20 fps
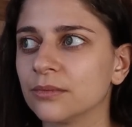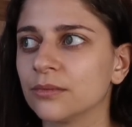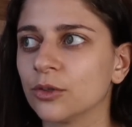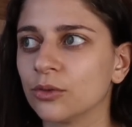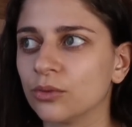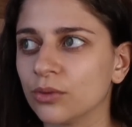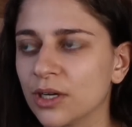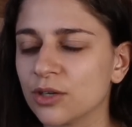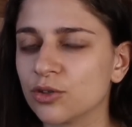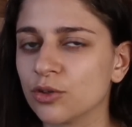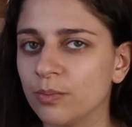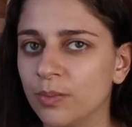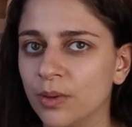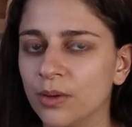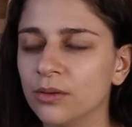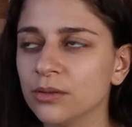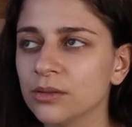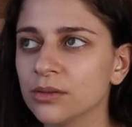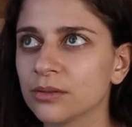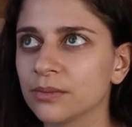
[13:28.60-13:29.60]
En tout cas, je
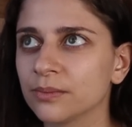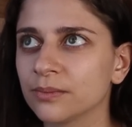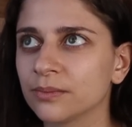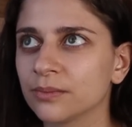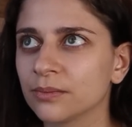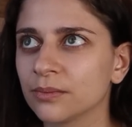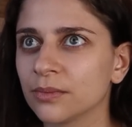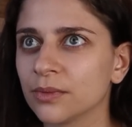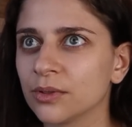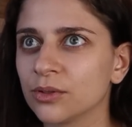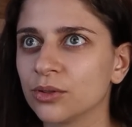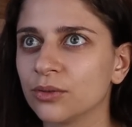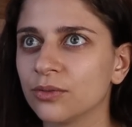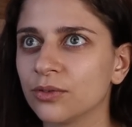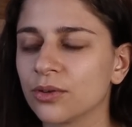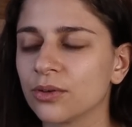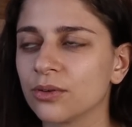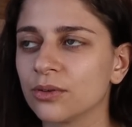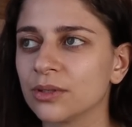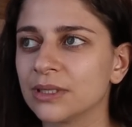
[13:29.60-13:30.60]
pense.
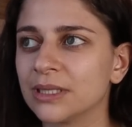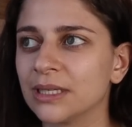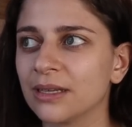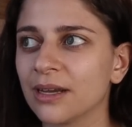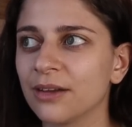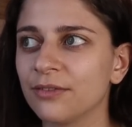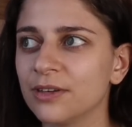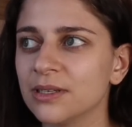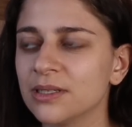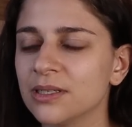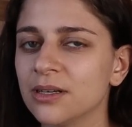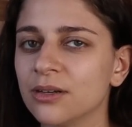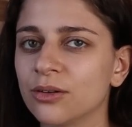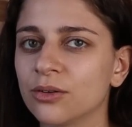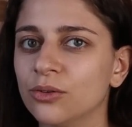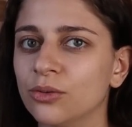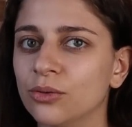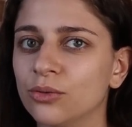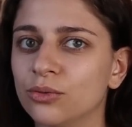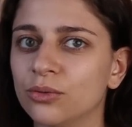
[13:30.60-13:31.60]
Sauf que c'est très facile
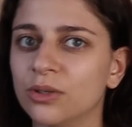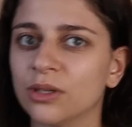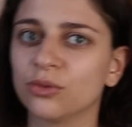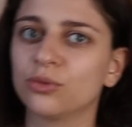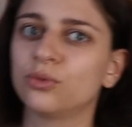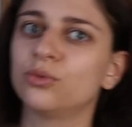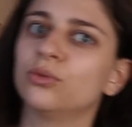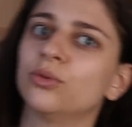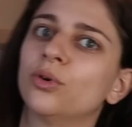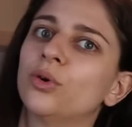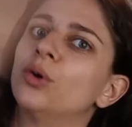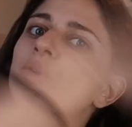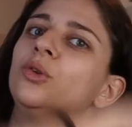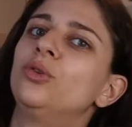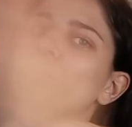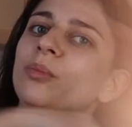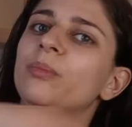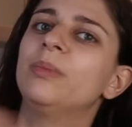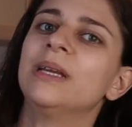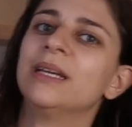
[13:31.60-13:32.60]
de tout d'un coup
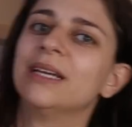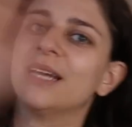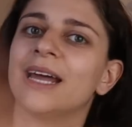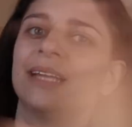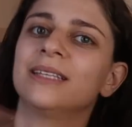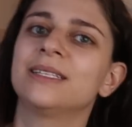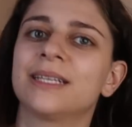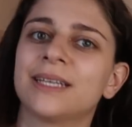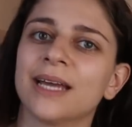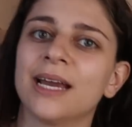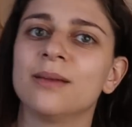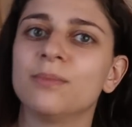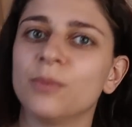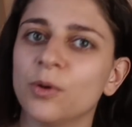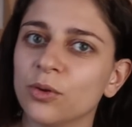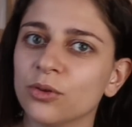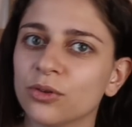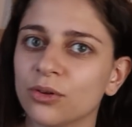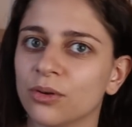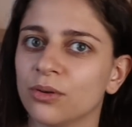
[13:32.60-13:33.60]
retomber
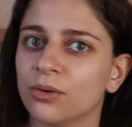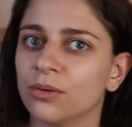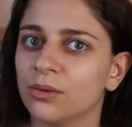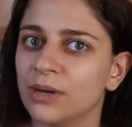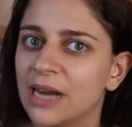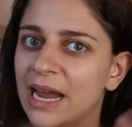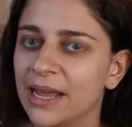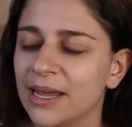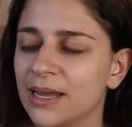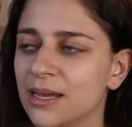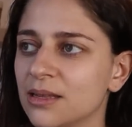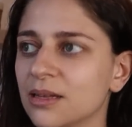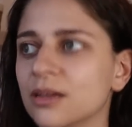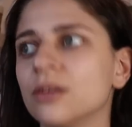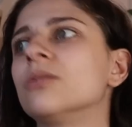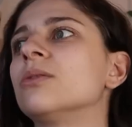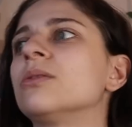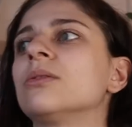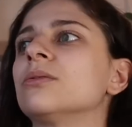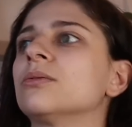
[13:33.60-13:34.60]
radicalement dans la haine et
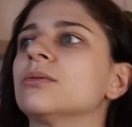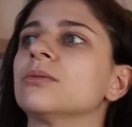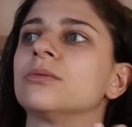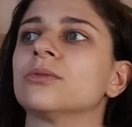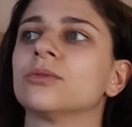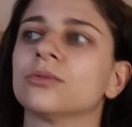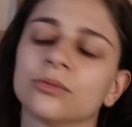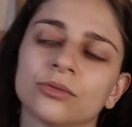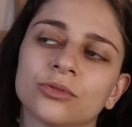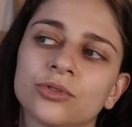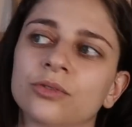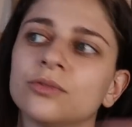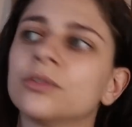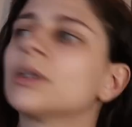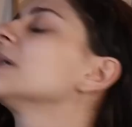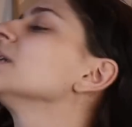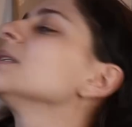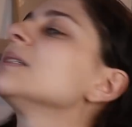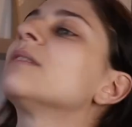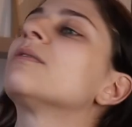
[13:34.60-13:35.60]
dans euh, je ne veux
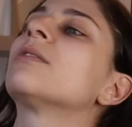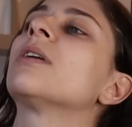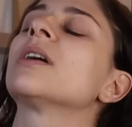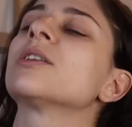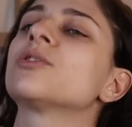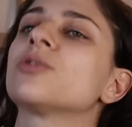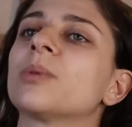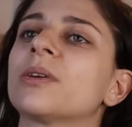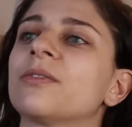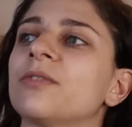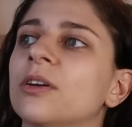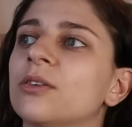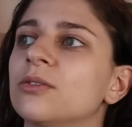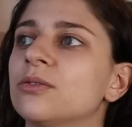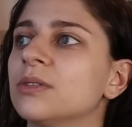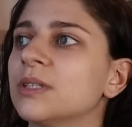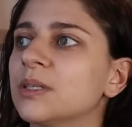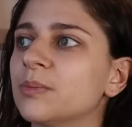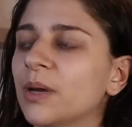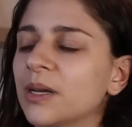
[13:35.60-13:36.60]
rien savoir et je préfère que
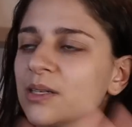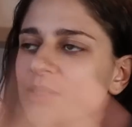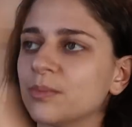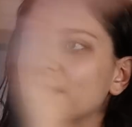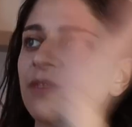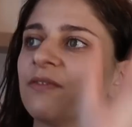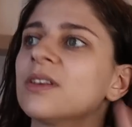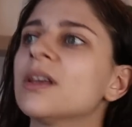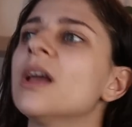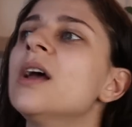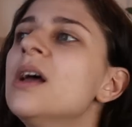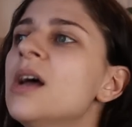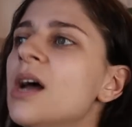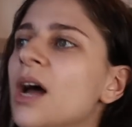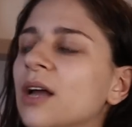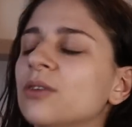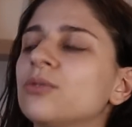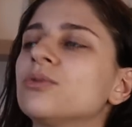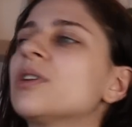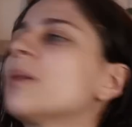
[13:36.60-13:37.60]
tu disparaisses de ma vie
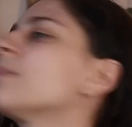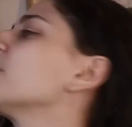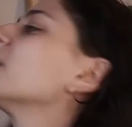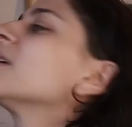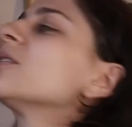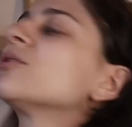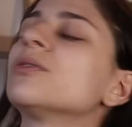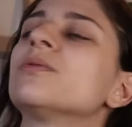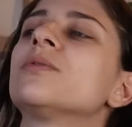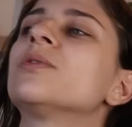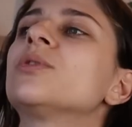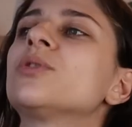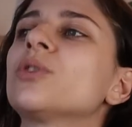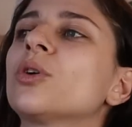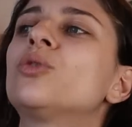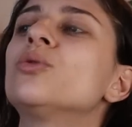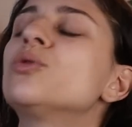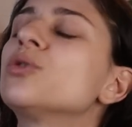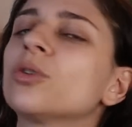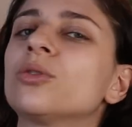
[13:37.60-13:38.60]
à tout jamais, je ne veux
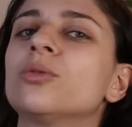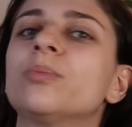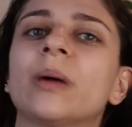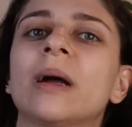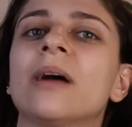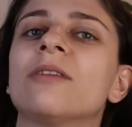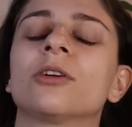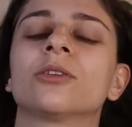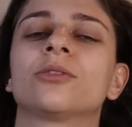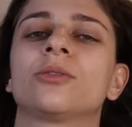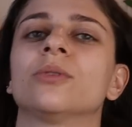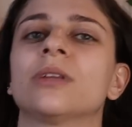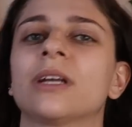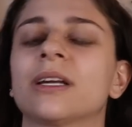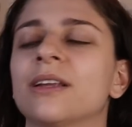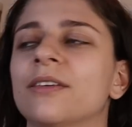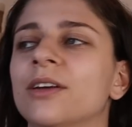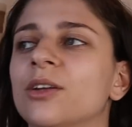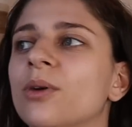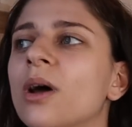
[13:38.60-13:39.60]
surtout, surtout pas avoir de
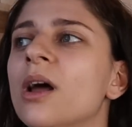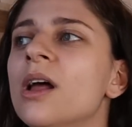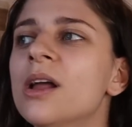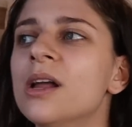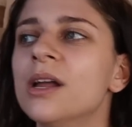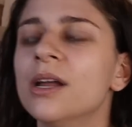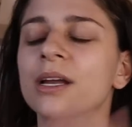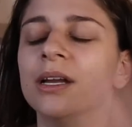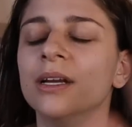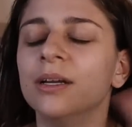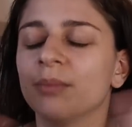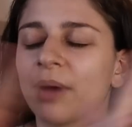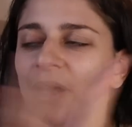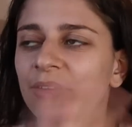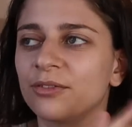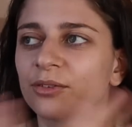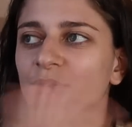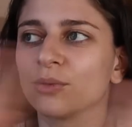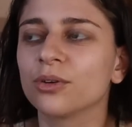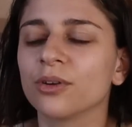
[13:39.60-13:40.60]
contact avec toi.
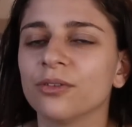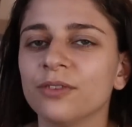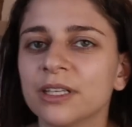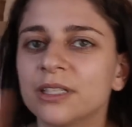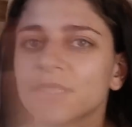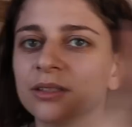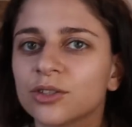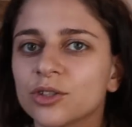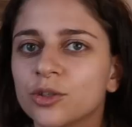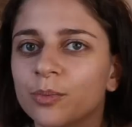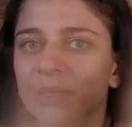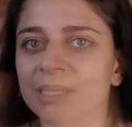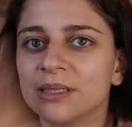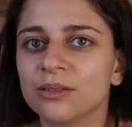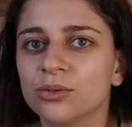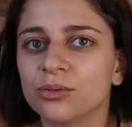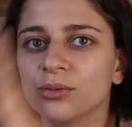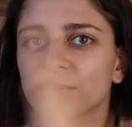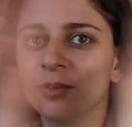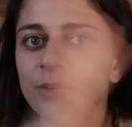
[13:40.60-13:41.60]
Bref, donc en fait, je
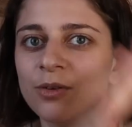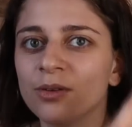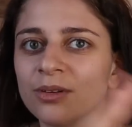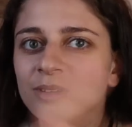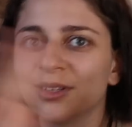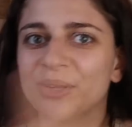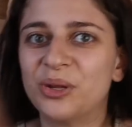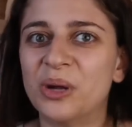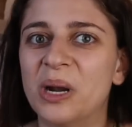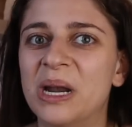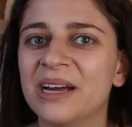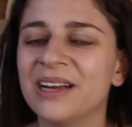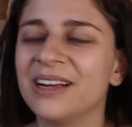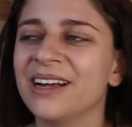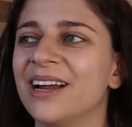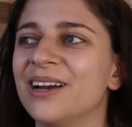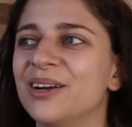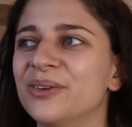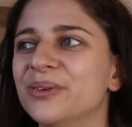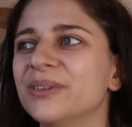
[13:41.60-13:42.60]
passe souvent de
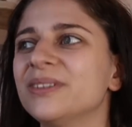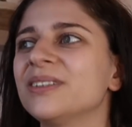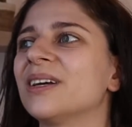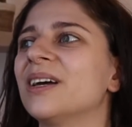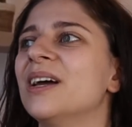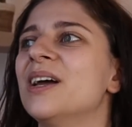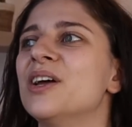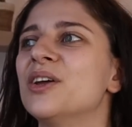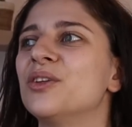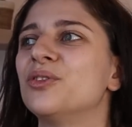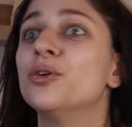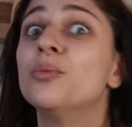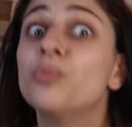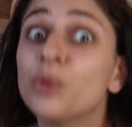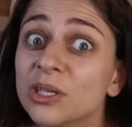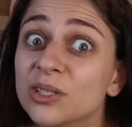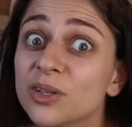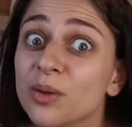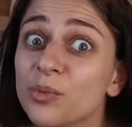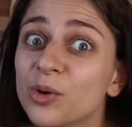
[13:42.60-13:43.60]
l'un à l'autre, de
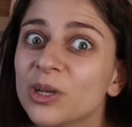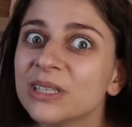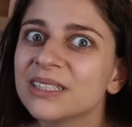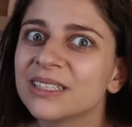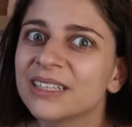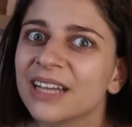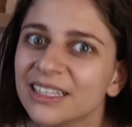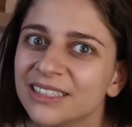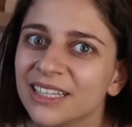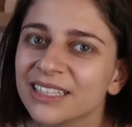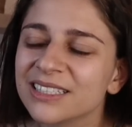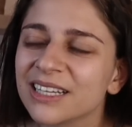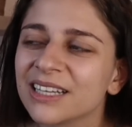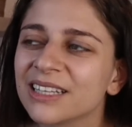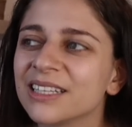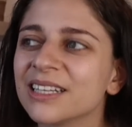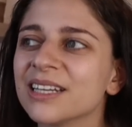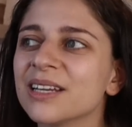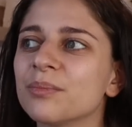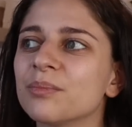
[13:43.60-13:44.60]
moins en moins ces dernières
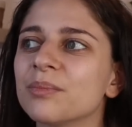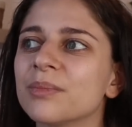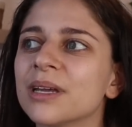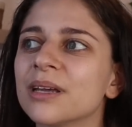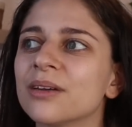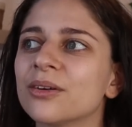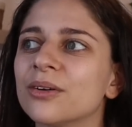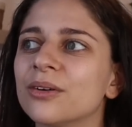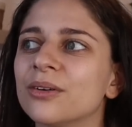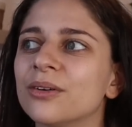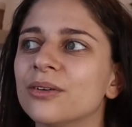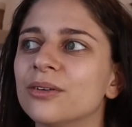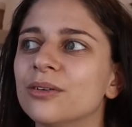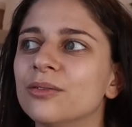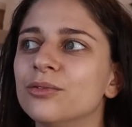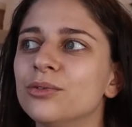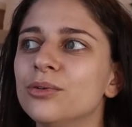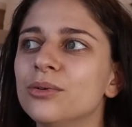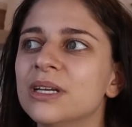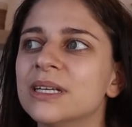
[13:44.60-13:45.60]
années, mais
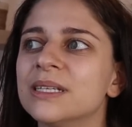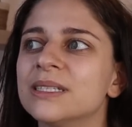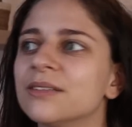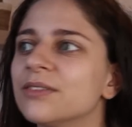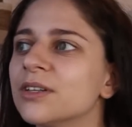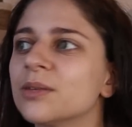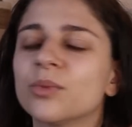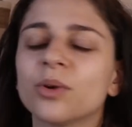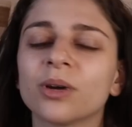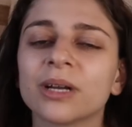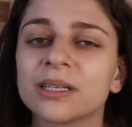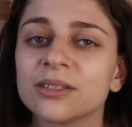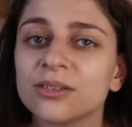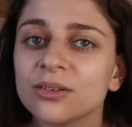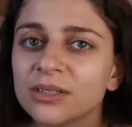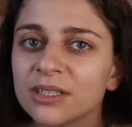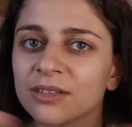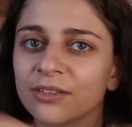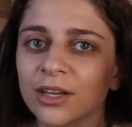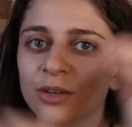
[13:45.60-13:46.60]
euh, vu les événements
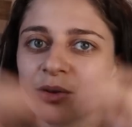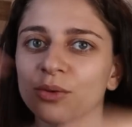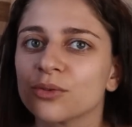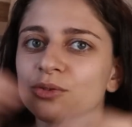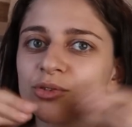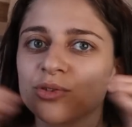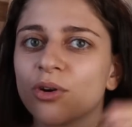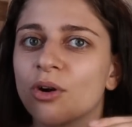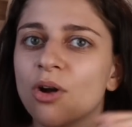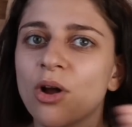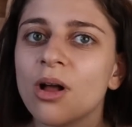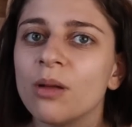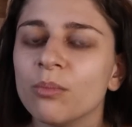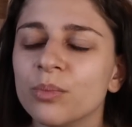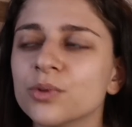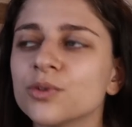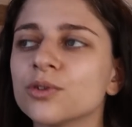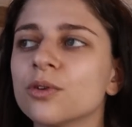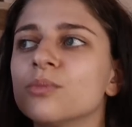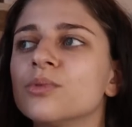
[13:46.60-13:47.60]
récents, c'est vrai que je suis encore un
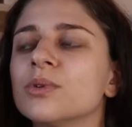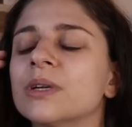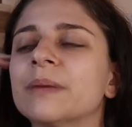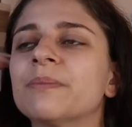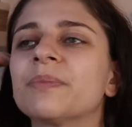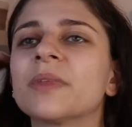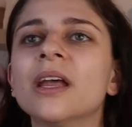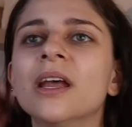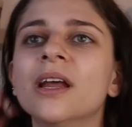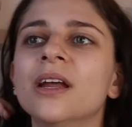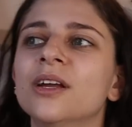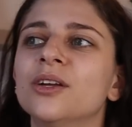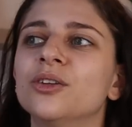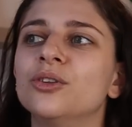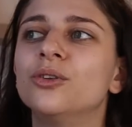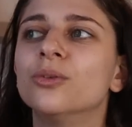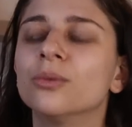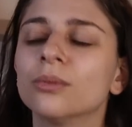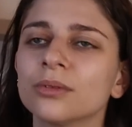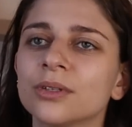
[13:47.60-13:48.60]
peu chamboulée.
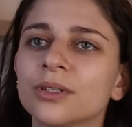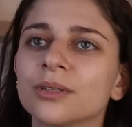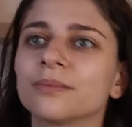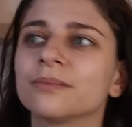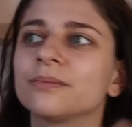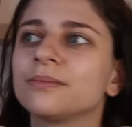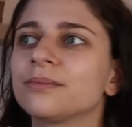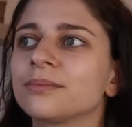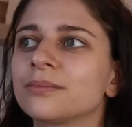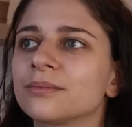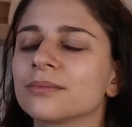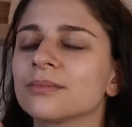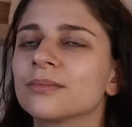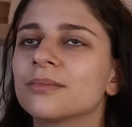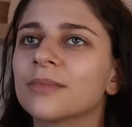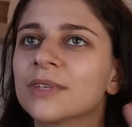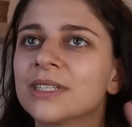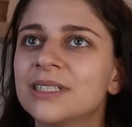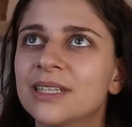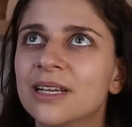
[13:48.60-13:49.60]
Donc,
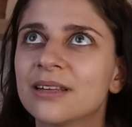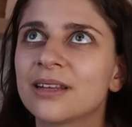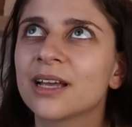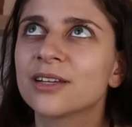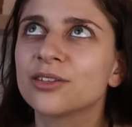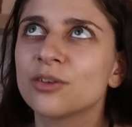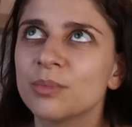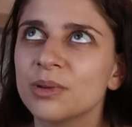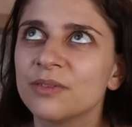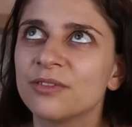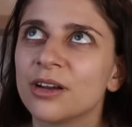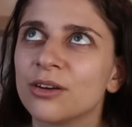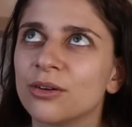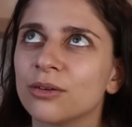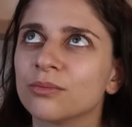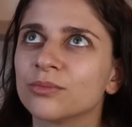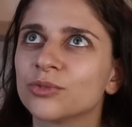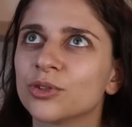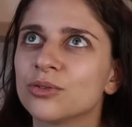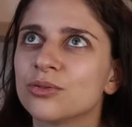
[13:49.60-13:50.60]
c'est très
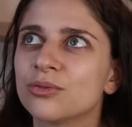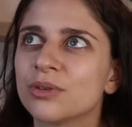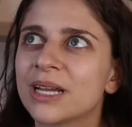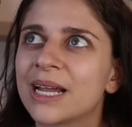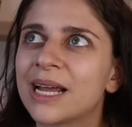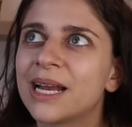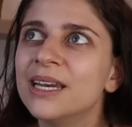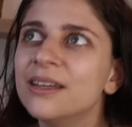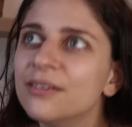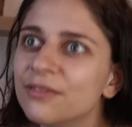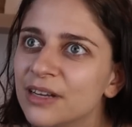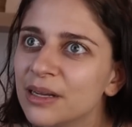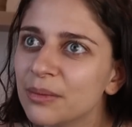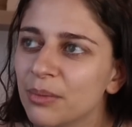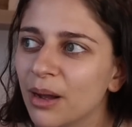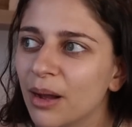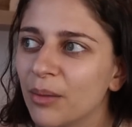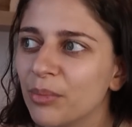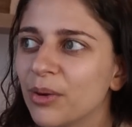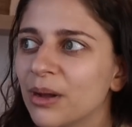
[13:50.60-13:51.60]
ambivalent. Je suis clivée
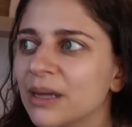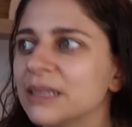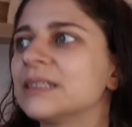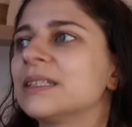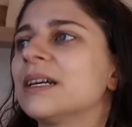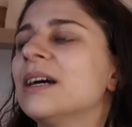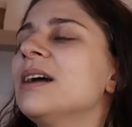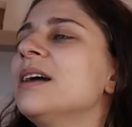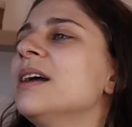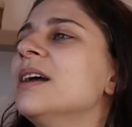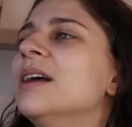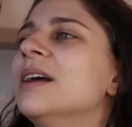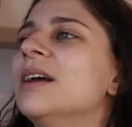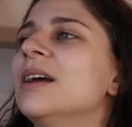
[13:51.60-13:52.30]
par rapport à ça.